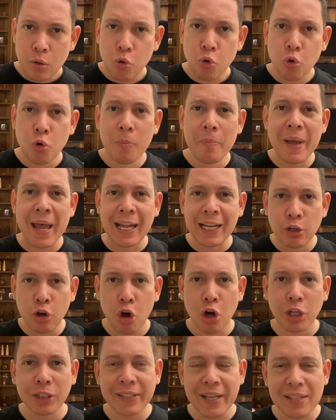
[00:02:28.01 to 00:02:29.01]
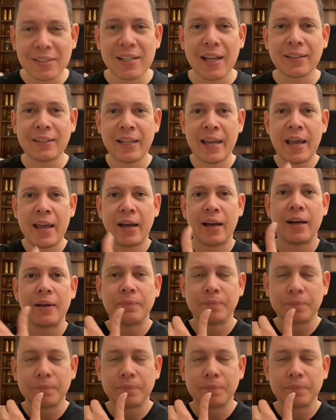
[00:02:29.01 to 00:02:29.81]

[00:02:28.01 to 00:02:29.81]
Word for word: o melhor dessa terra.